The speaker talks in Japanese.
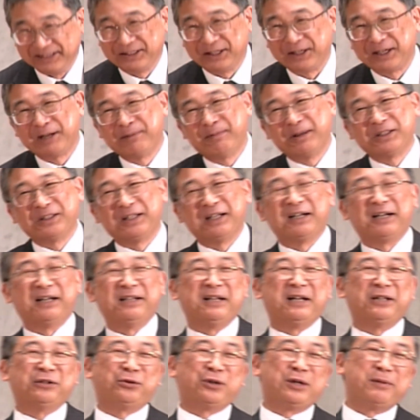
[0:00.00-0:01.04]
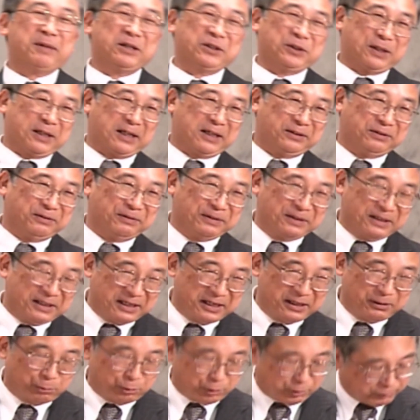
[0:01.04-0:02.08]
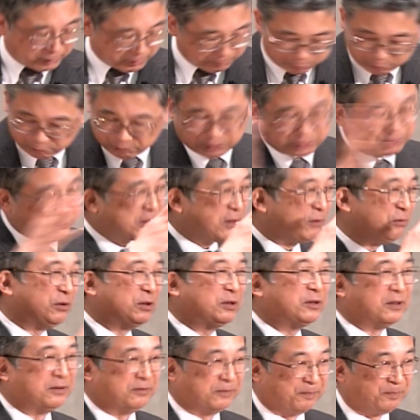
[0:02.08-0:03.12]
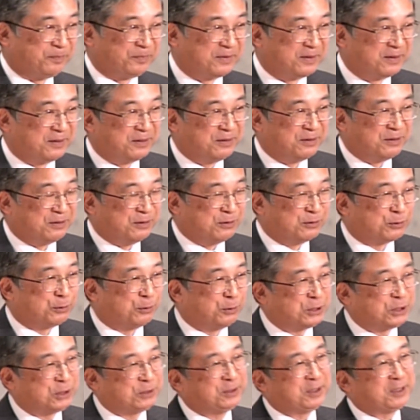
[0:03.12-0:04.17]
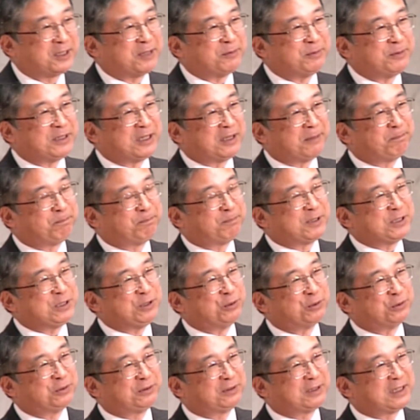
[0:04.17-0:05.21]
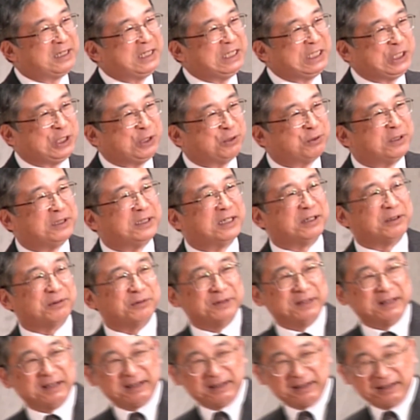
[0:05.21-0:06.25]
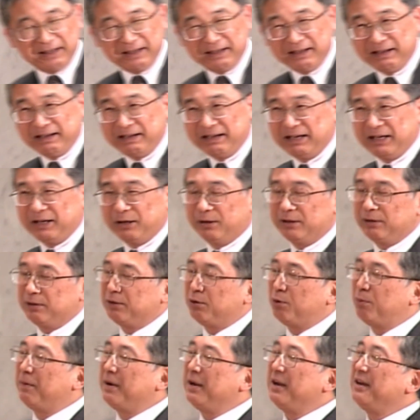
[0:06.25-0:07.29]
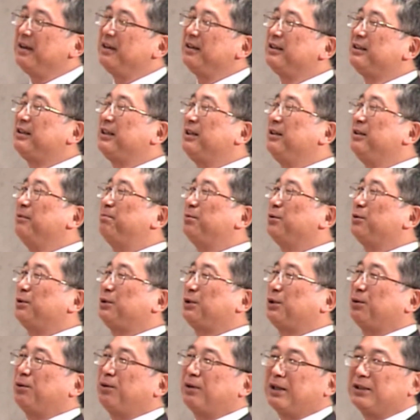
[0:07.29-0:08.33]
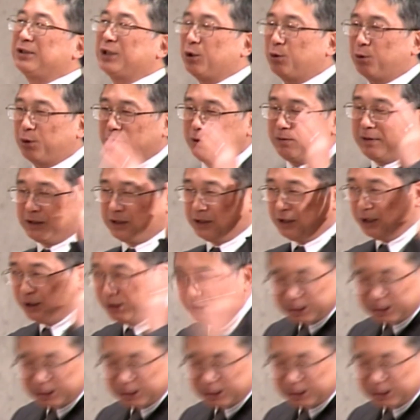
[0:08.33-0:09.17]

寺町だかなんとか町だかっていうのでね「俺は仏教やる!」っつったの。そしたらやっぱり酔った勢いだよね「お前仏教かじゃ俺はキリ